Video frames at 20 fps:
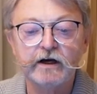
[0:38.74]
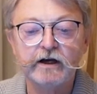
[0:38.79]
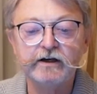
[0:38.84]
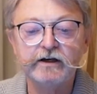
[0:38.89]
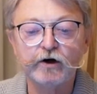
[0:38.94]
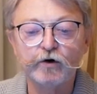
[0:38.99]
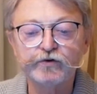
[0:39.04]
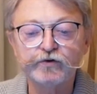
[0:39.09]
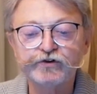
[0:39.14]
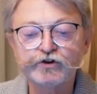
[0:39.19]
In
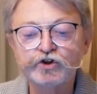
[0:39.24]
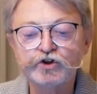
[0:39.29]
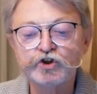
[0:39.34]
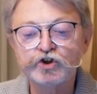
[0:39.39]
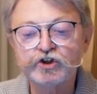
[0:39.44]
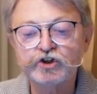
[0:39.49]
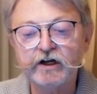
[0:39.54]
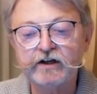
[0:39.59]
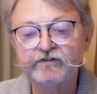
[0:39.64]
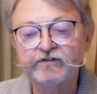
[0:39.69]
der russischen
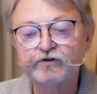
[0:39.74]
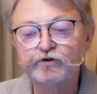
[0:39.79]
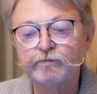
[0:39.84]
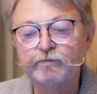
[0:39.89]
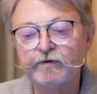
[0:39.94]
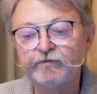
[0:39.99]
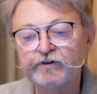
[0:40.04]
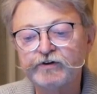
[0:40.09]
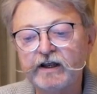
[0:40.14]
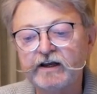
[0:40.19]

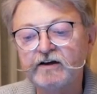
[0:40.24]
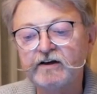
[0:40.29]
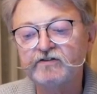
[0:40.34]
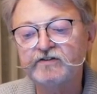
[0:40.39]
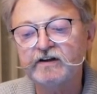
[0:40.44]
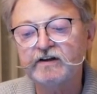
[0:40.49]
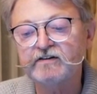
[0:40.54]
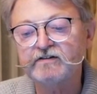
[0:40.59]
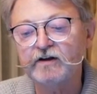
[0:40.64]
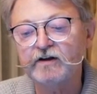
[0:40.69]
Staatsduma wird ein
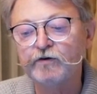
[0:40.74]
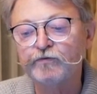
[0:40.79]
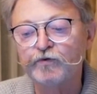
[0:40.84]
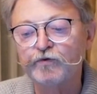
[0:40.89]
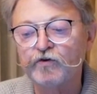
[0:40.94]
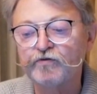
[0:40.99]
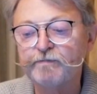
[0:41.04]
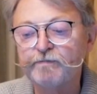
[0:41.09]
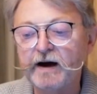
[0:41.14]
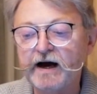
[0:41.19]

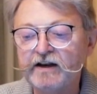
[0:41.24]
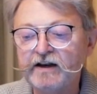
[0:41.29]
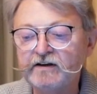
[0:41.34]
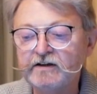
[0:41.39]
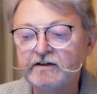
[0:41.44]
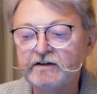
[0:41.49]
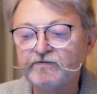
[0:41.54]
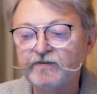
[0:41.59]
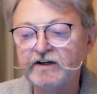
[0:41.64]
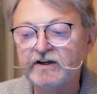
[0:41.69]
Gesetzentwurf
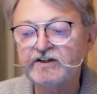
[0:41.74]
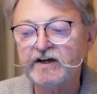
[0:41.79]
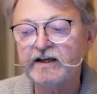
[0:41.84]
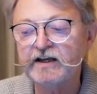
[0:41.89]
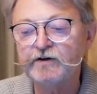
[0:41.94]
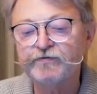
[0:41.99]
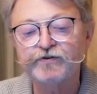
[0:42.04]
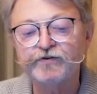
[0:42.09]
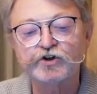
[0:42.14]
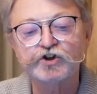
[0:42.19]
behandelt, welcher
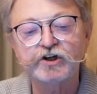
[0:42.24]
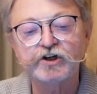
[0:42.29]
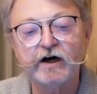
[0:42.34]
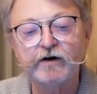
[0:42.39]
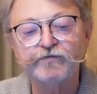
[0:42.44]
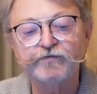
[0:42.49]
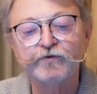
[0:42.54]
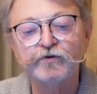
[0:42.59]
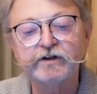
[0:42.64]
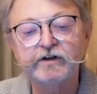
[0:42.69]
eine
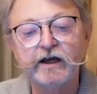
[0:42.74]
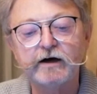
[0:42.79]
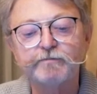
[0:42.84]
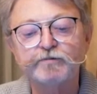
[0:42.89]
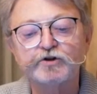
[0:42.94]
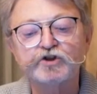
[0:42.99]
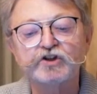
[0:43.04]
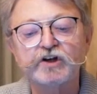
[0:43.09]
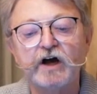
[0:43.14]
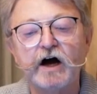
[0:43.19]
Verschärfung der
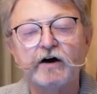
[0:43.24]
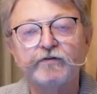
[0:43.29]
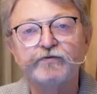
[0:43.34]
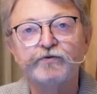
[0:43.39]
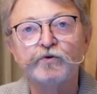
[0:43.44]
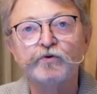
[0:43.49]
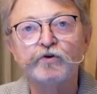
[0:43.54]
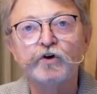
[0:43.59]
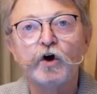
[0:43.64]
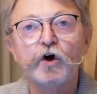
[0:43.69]

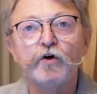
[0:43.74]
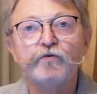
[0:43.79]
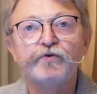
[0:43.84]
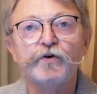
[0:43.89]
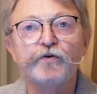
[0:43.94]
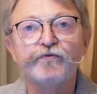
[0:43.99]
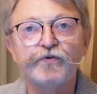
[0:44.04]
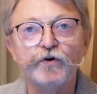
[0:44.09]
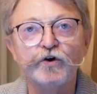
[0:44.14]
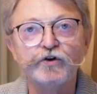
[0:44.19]
Bestrafung
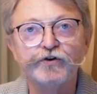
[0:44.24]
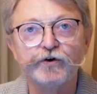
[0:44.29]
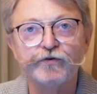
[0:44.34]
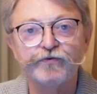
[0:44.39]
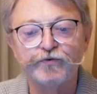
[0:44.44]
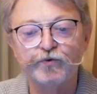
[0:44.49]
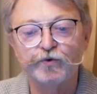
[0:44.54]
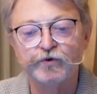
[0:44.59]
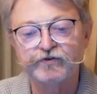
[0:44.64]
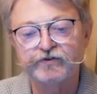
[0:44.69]
für Folter
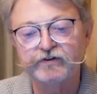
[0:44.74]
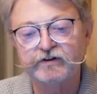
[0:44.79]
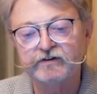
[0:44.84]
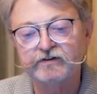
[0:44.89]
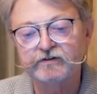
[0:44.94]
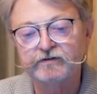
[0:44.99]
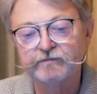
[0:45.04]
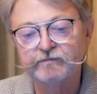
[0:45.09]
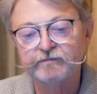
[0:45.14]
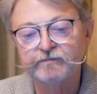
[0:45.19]

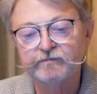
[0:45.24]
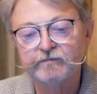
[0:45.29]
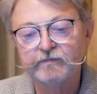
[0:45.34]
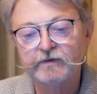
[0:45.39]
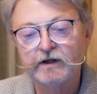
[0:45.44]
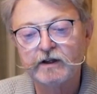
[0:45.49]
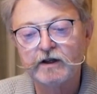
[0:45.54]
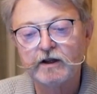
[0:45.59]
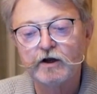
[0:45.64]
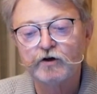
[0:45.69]
vorsieht.
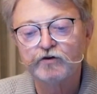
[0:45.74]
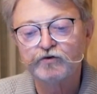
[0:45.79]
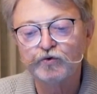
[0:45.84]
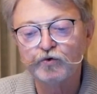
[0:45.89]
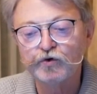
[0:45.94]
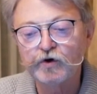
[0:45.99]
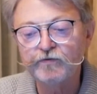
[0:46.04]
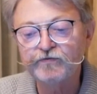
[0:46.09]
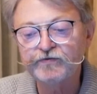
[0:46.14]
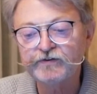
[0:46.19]

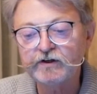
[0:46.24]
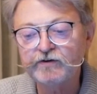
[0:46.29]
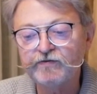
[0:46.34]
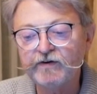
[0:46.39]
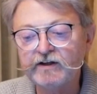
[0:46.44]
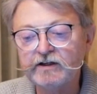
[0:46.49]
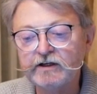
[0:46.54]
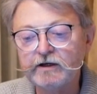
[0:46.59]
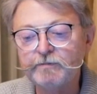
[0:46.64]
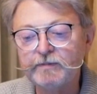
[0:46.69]
Zukünftig
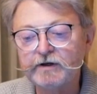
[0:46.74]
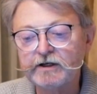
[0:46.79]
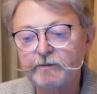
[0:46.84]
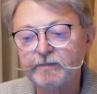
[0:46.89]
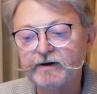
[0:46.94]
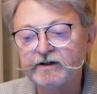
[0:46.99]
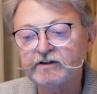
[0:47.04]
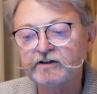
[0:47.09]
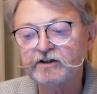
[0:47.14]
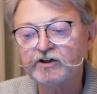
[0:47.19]
werden die
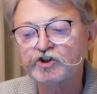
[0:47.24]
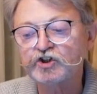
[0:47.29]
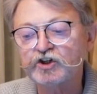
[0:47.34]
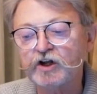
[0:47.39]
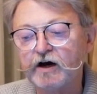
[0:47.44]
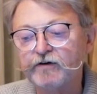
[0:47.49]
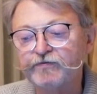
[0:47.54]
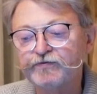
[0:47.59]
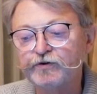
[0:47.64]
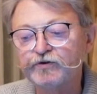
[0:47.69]
Mitarbeiter des
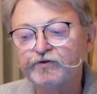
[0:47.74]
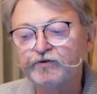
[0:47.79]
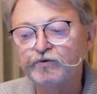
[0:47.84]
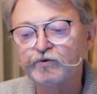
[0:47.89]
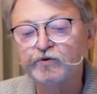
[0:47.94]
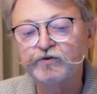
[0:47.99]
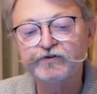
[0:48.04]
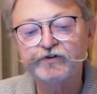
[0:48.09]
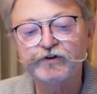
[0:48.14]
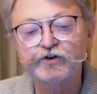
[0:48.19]

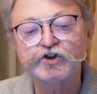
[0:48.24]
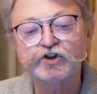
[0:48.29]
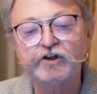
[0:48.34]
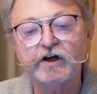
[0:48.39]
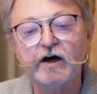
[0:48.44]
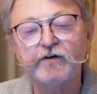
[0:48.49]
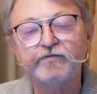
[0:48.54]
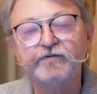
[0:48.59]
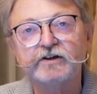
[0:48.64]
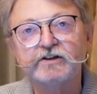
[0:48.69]
Strafvollzuges zur
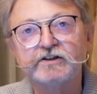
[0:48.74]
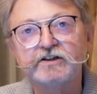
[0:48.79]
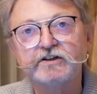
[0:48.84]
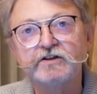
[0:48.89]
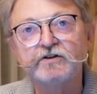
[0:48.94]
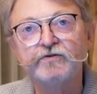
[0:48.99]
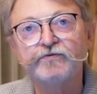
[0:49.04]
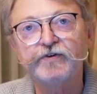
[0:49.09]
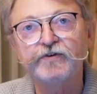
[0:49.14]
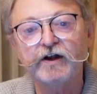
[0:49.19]

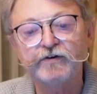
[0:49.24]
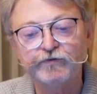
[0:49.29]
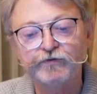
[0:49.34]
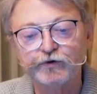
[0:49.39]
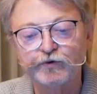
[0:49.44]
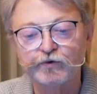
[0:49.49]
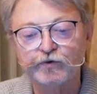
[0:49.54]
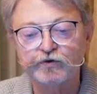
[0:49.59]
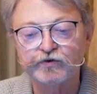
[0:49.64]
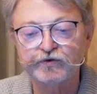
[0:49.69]
strafrechtlichen
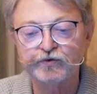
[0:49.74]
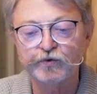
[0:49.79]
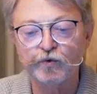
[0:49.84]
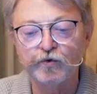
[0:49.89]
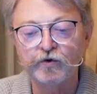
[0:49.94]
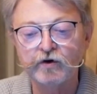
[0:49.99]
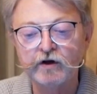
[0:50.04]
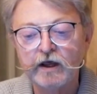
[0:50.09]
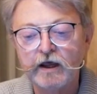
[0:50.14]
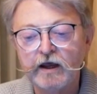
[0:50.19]
Verantwortung
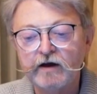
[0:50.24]
gezogen,